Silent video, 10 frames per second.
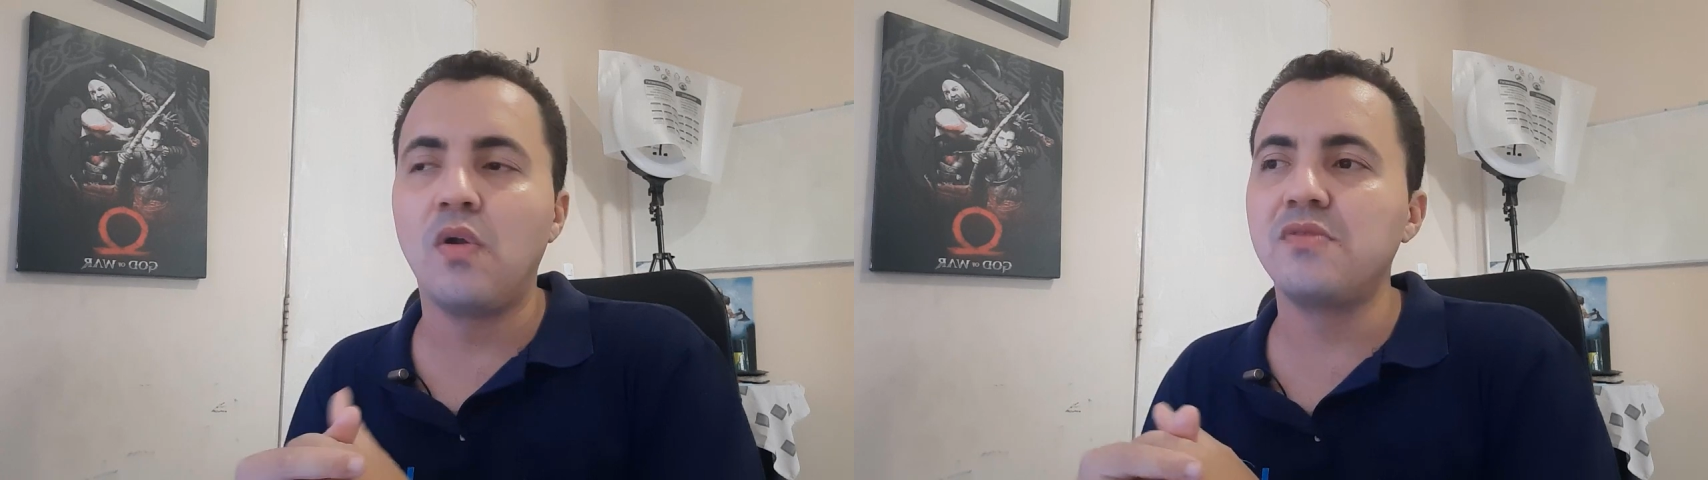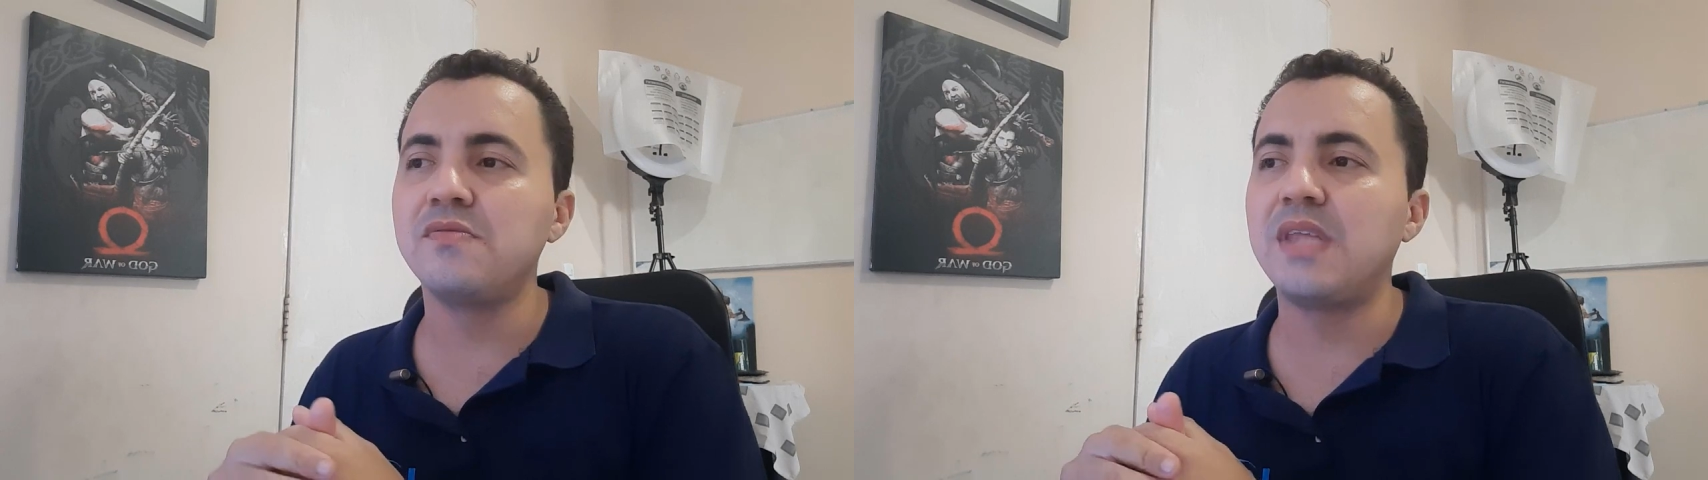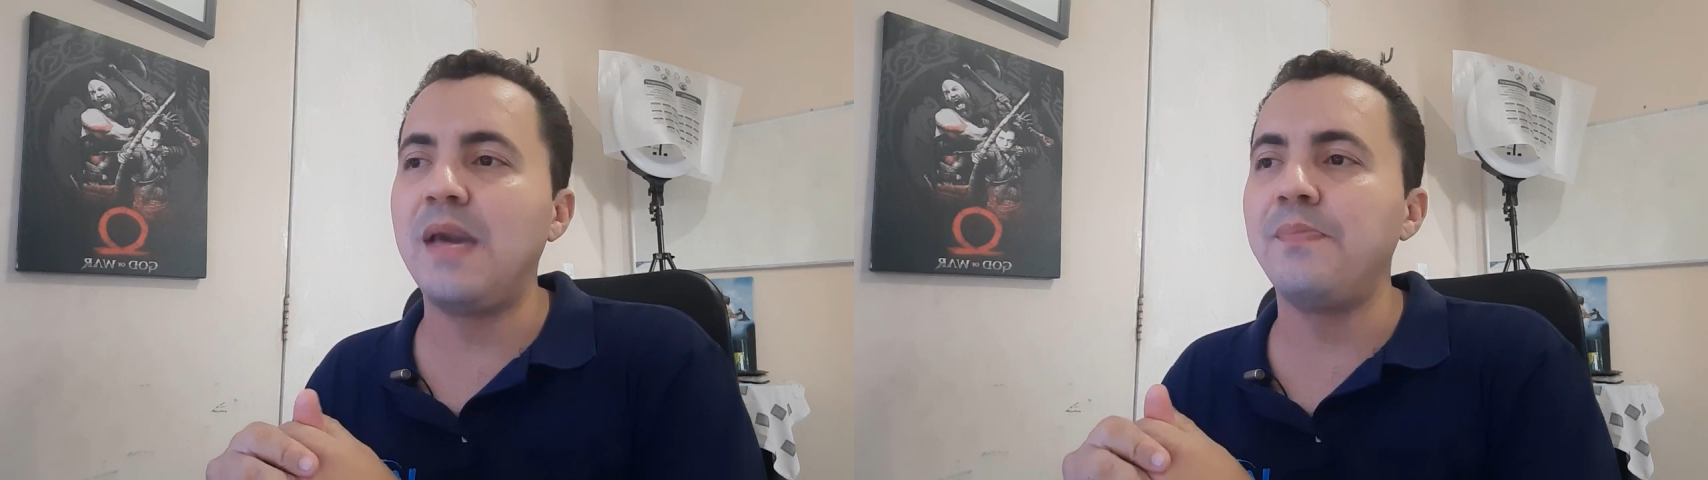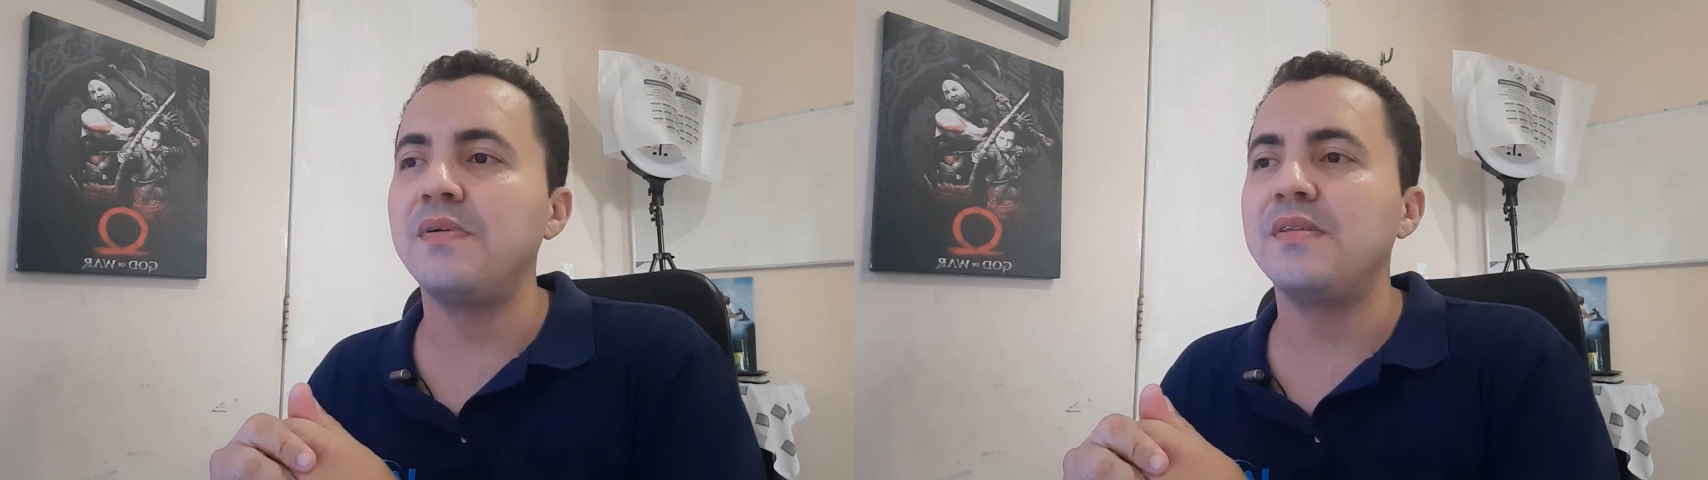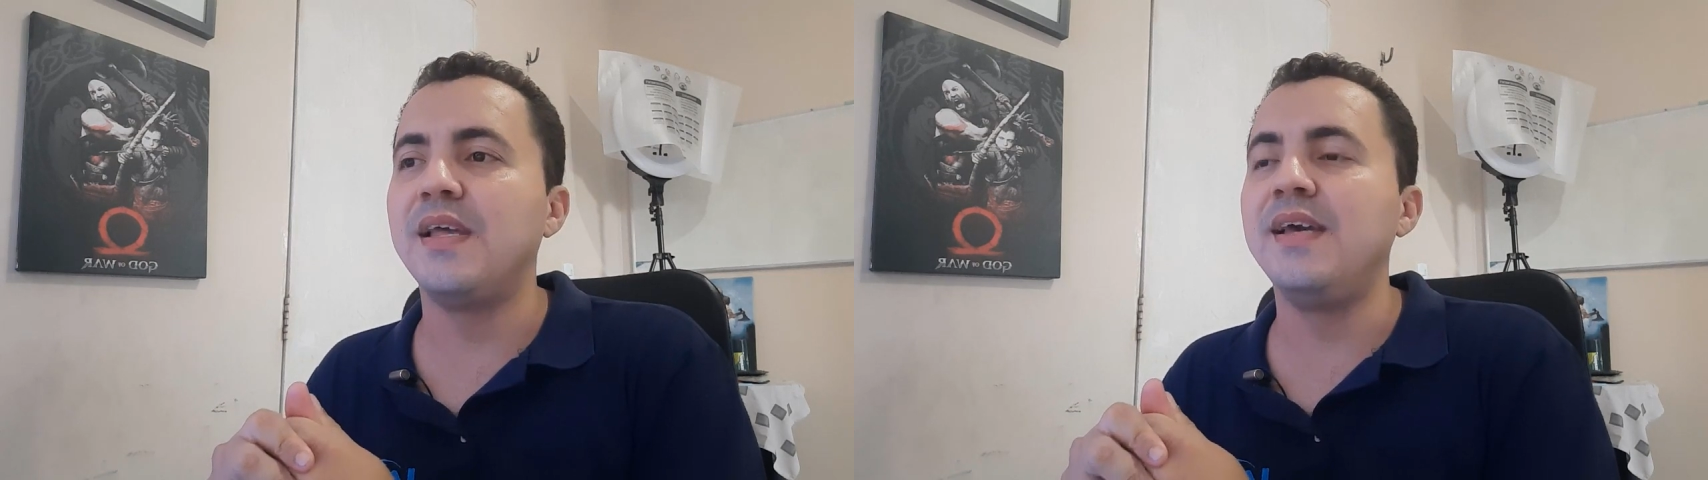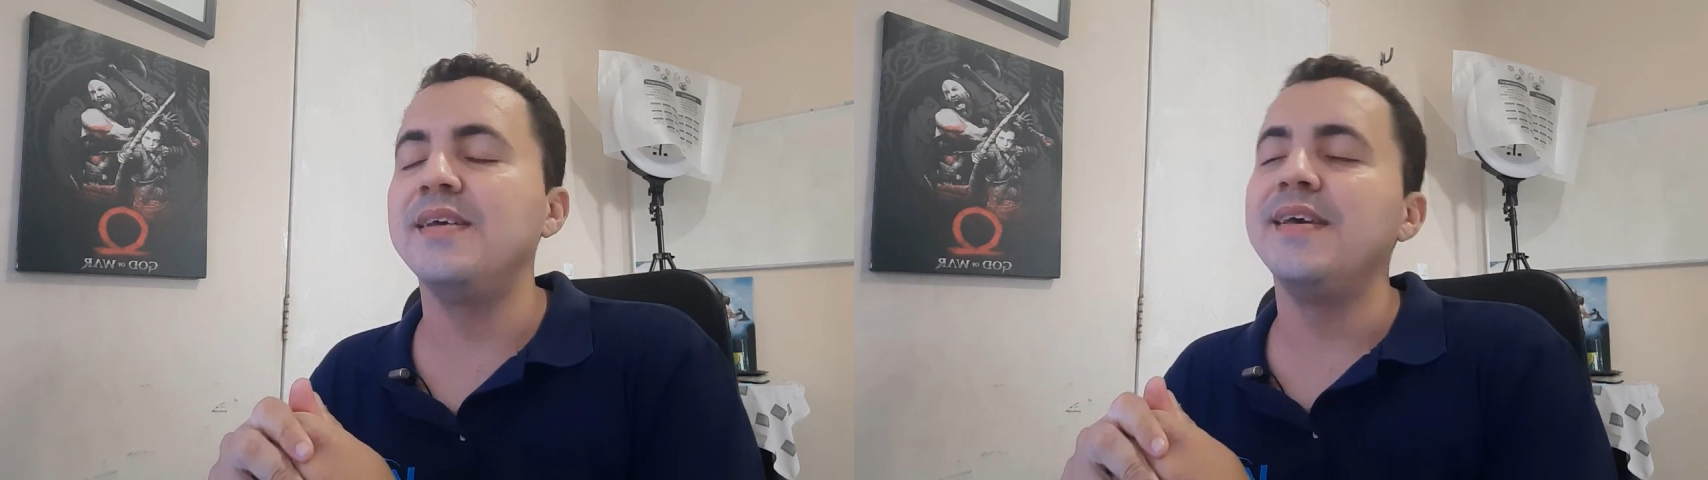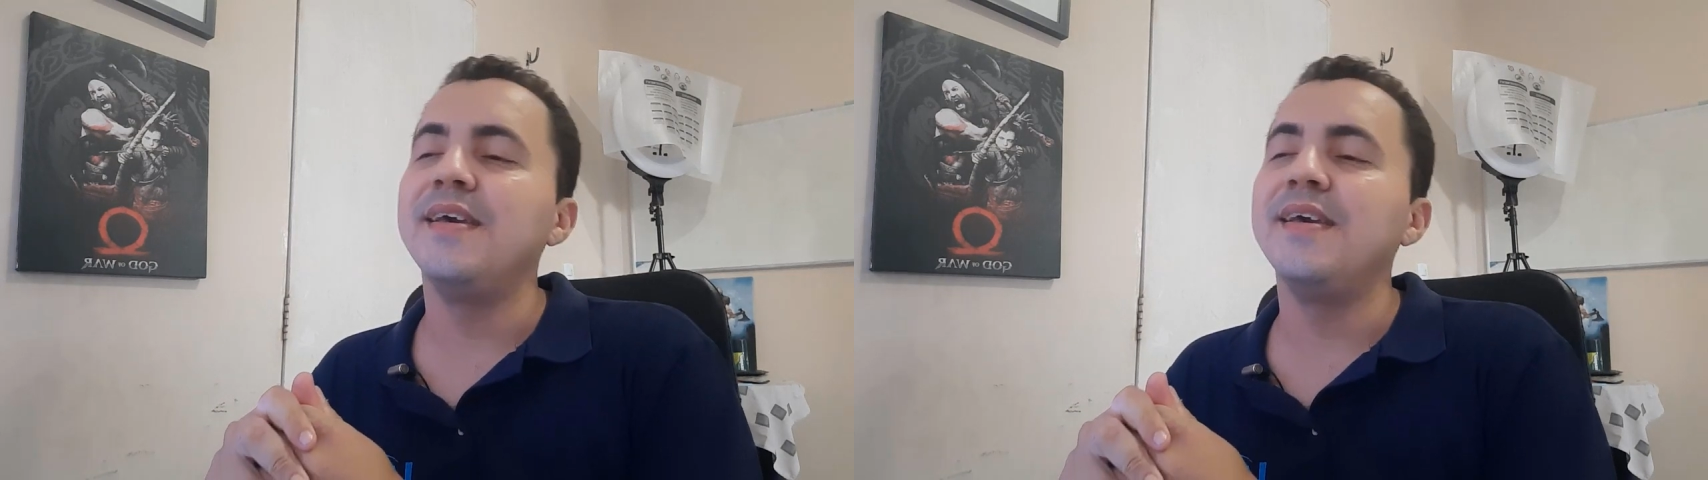longo do tempo, né?